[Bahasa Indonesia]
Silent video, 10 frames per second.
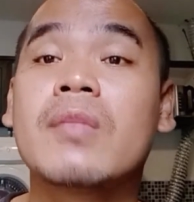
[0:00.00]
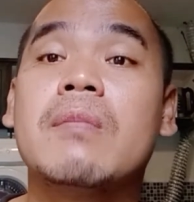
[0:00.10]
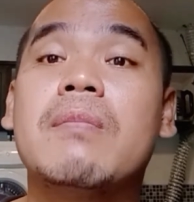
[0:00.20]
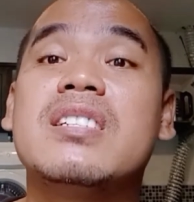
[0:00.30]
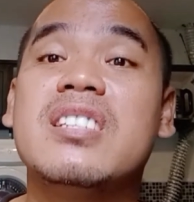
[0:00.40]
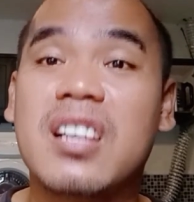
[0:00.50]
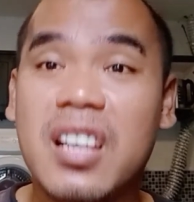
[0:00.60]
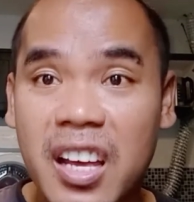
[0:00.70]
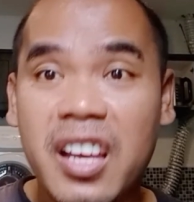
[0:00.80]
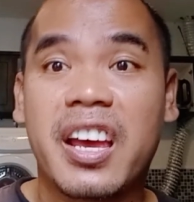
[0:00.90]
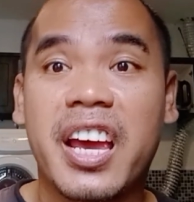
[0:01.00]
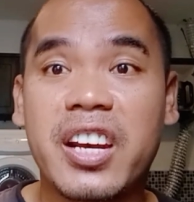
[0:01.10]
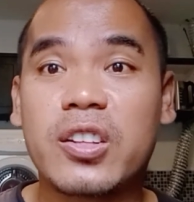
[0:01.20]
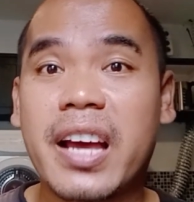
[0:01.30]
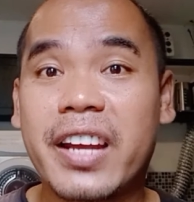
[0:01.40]
masih
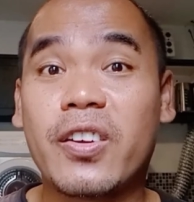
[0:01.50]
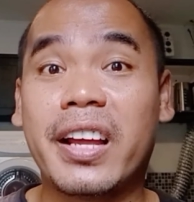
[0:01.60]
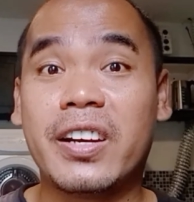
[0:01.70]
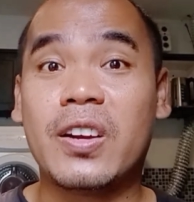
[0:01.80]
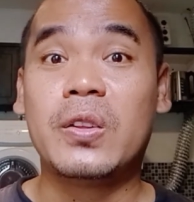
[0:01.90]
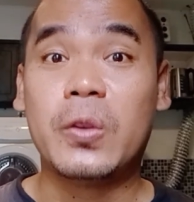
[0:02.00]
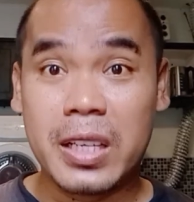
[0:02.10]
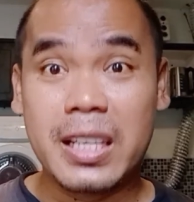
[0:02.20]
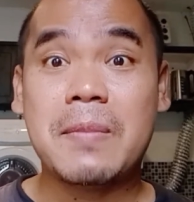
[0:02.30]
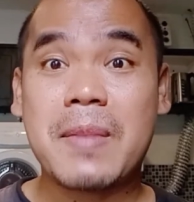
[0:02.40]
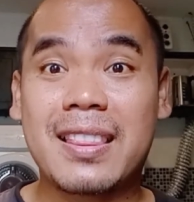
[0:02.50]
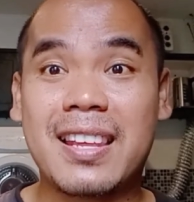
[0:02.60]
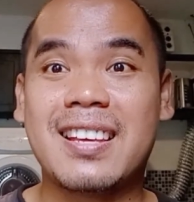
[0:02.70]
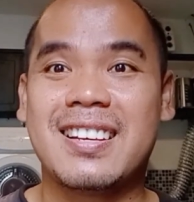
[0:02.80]
endol tak endol endol untuk dinikmati.